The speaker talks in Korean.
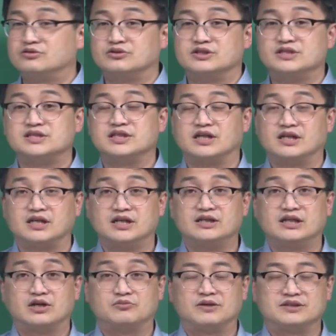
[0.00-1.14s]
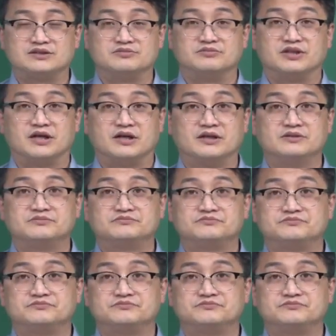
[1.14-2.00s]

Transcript: 오늘 이 시간에 다뤄봤습니다.